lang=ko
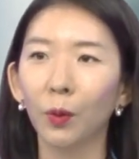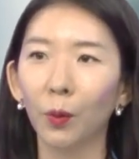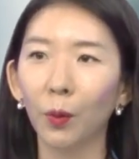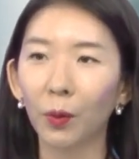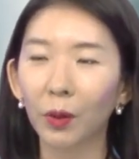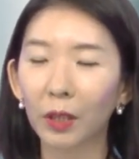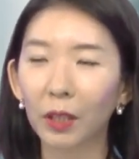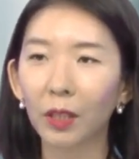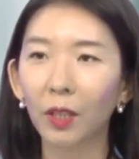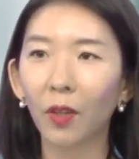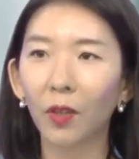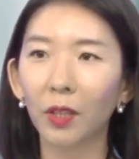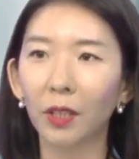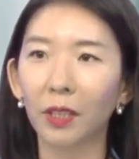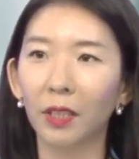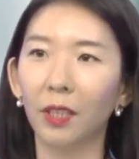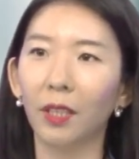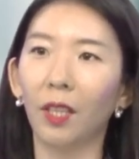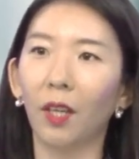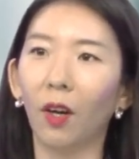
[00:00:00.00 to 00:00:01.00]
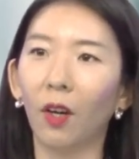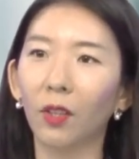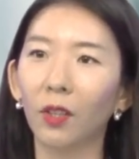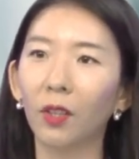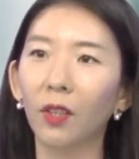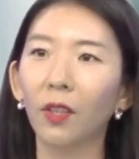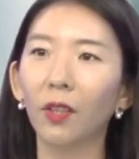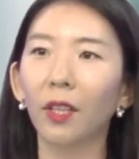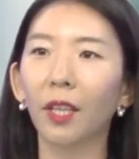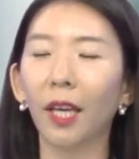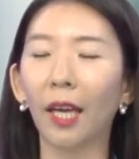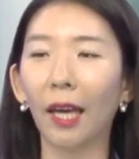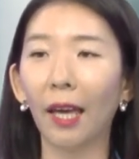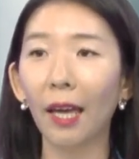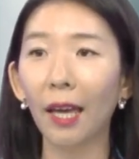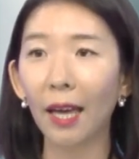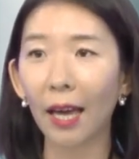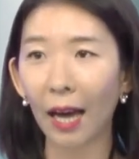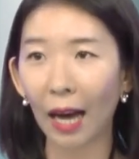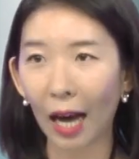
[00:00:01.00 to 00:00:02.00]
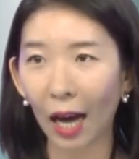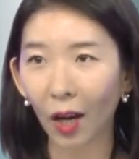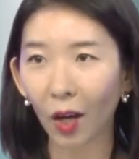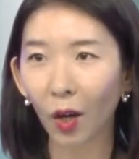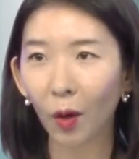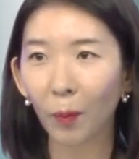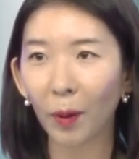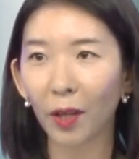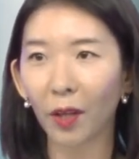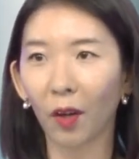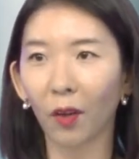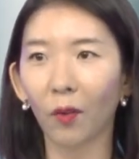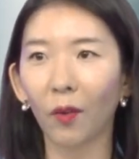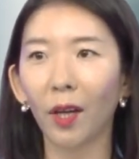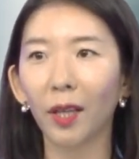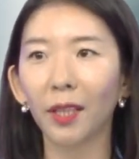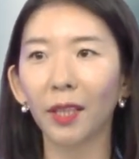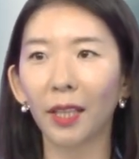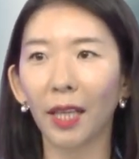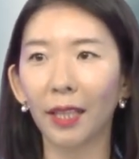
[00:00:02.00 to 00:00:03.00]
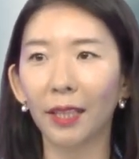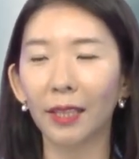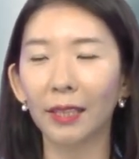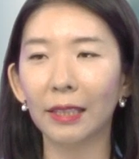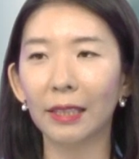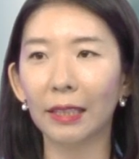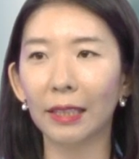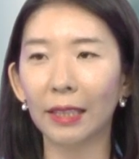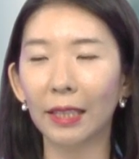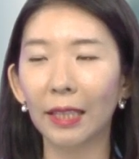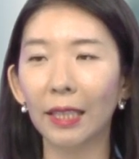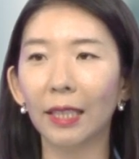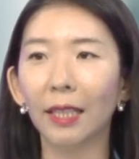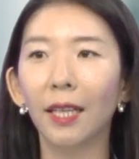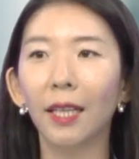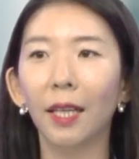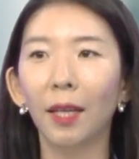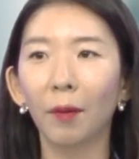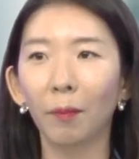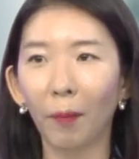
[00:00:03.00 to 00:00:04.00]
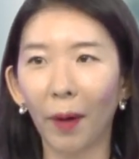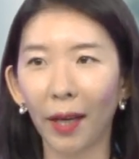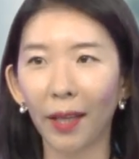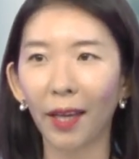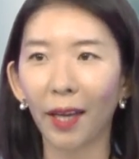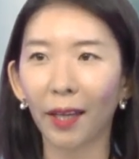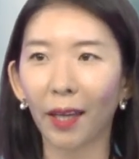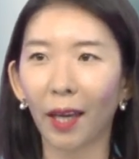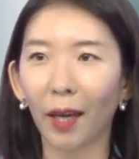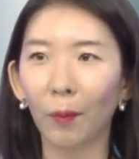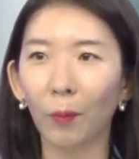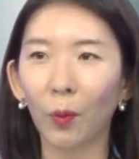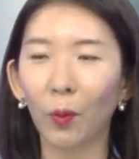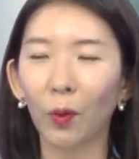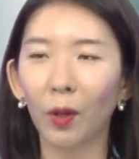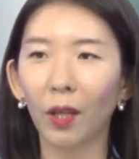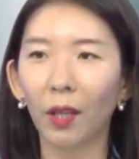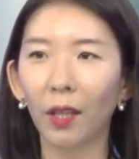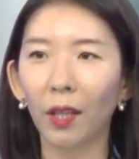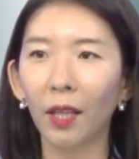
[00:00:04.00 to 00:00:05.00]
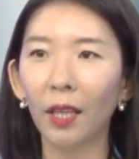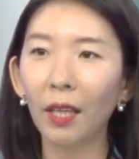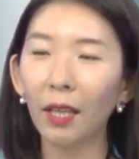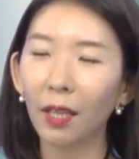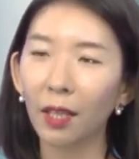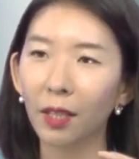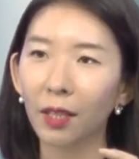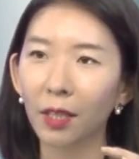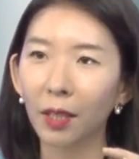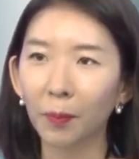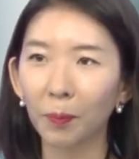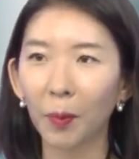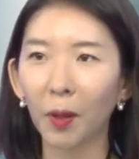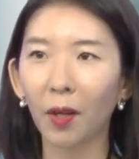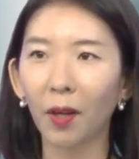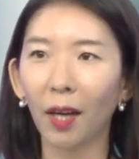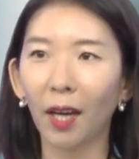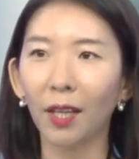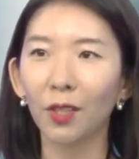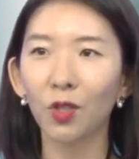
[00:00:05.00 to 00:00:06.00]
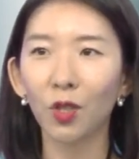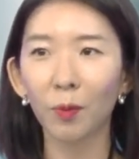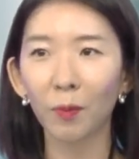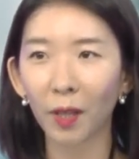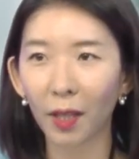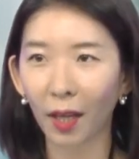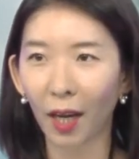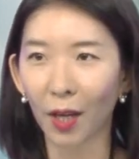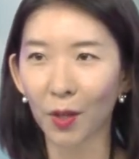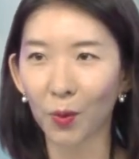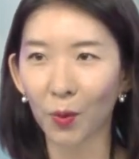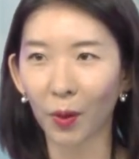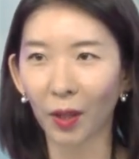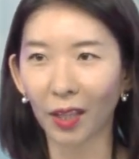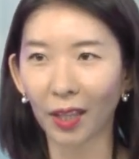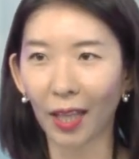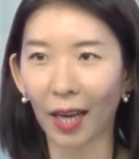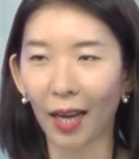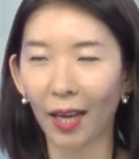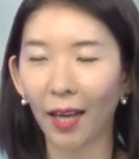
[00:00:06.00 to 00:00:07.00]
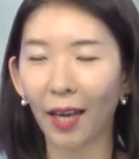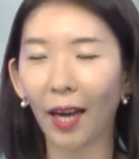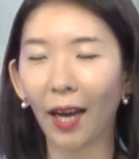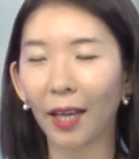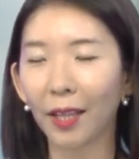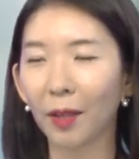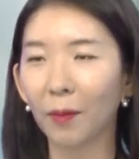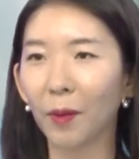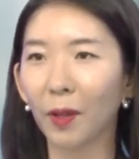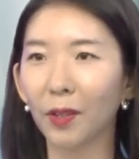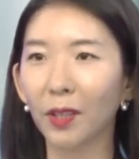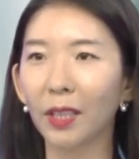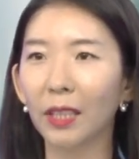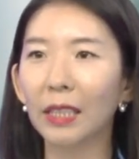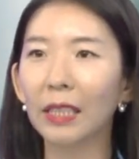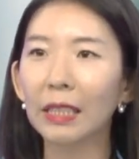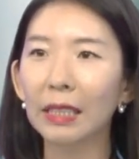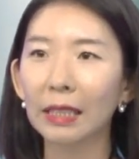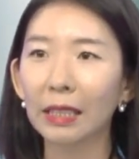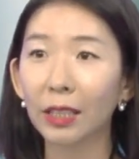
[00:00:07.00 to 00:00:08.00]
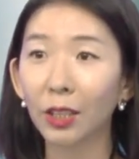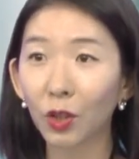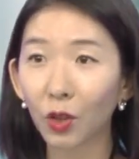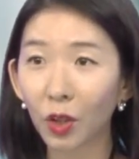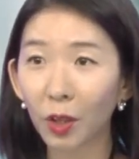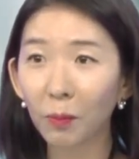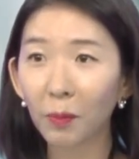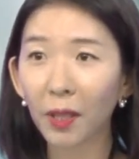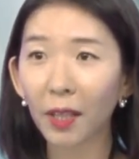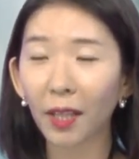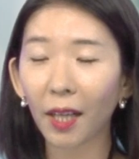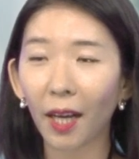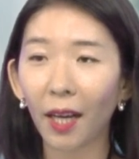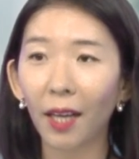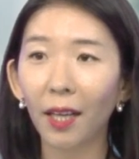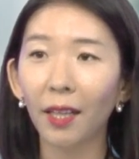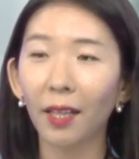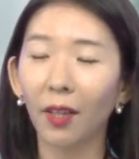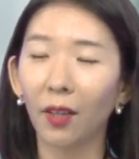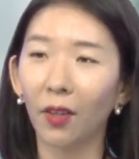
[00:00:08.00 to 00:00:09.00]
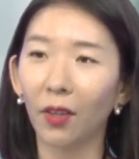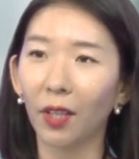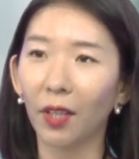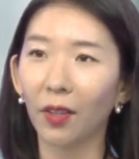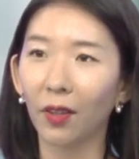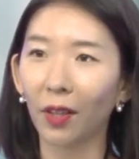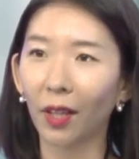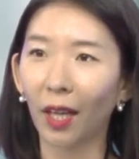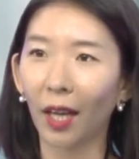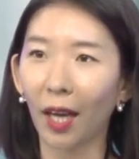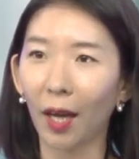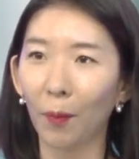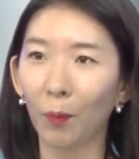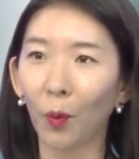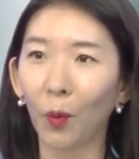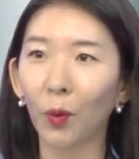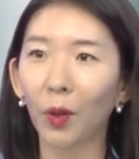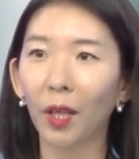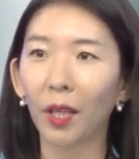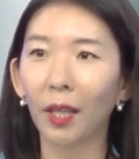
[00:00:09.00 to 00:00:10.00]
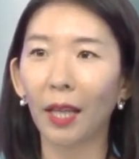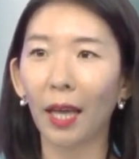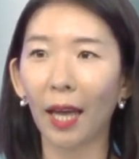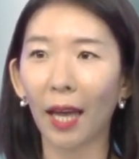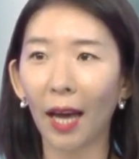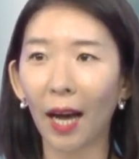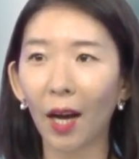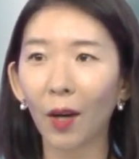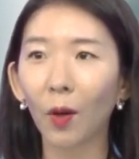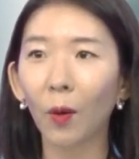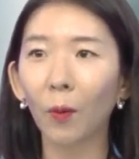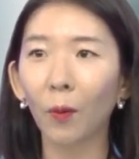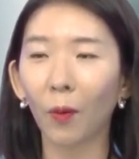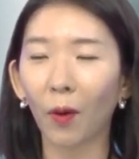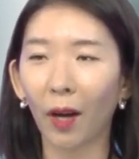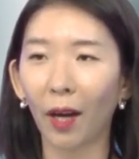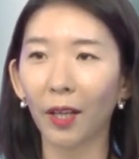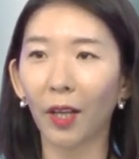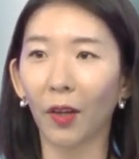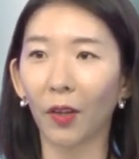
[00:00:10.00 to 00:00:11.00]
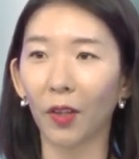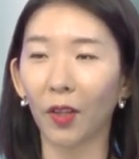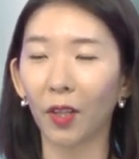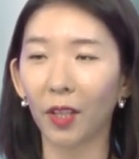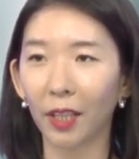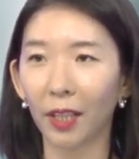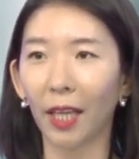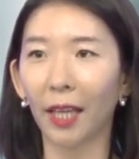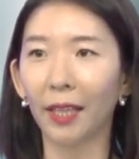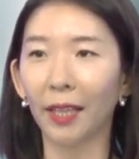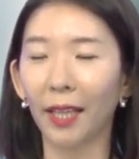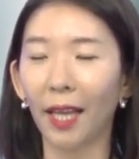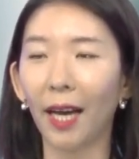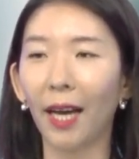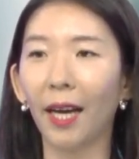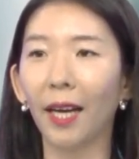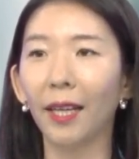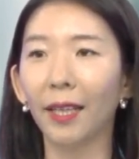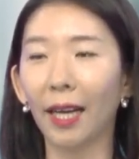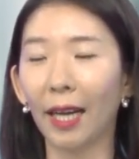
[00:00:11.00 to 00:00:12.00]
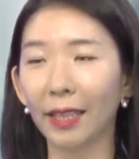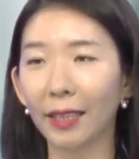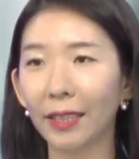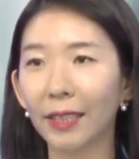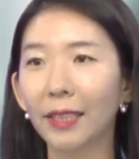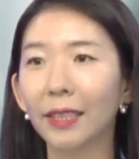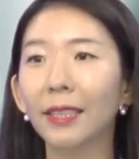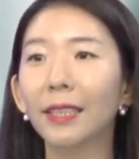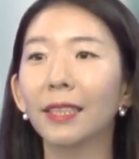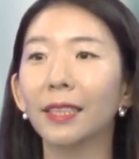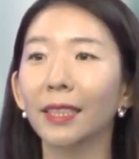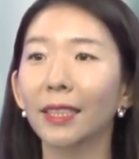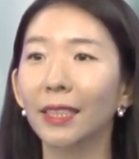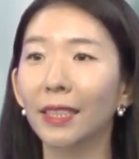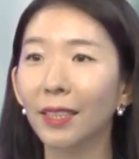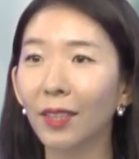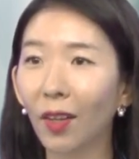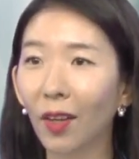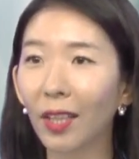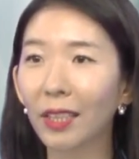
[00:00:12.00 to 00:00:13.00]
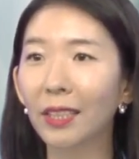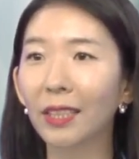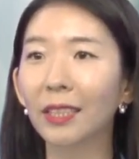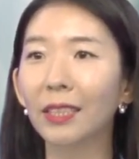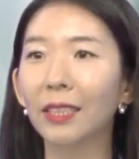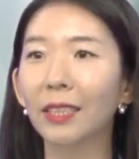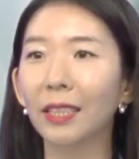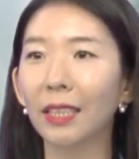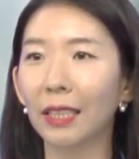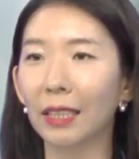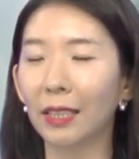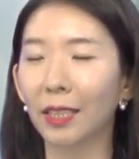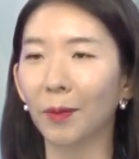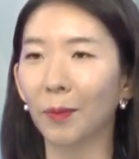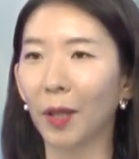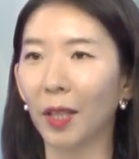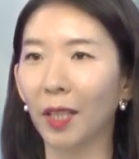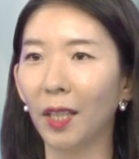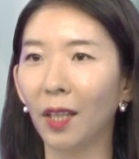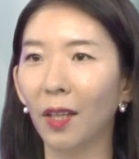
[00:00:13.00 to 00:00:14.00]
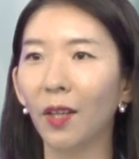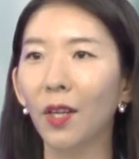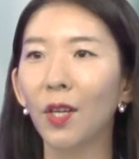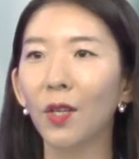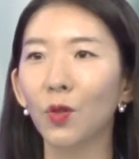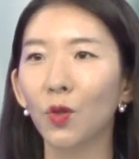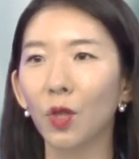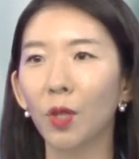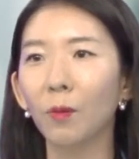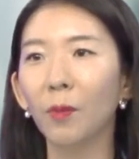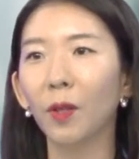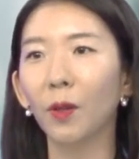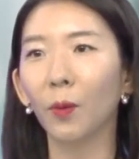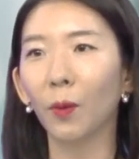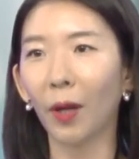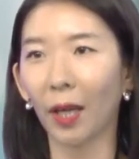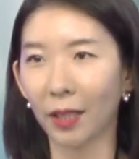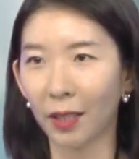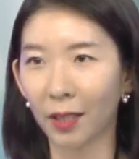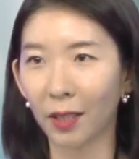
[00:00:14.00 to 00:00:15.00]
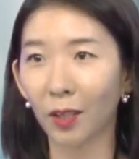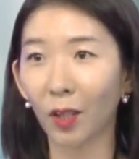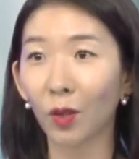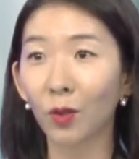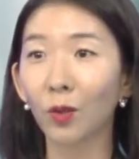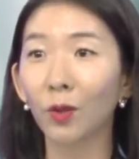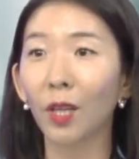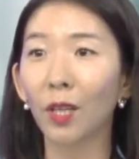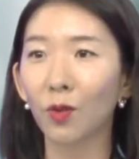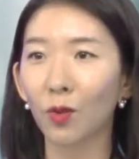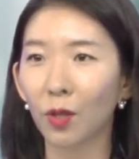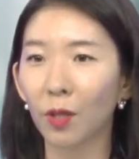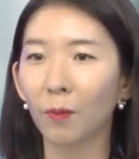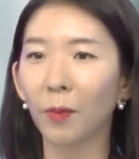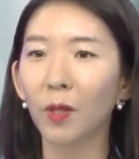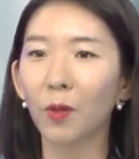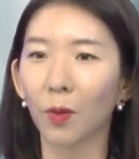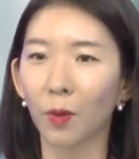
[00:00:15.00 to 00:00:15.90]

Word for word: 또 그것이 어떻게 학업에 연관이 되는지를 만약에 본인이 특별한 취미를 가지고 있다. 아니면은 그 취미가 어, 이렇게 본인의 학업과 연결이 된다라는 그러한 특징이 있으면요. 취미도 같이 서술해 주시면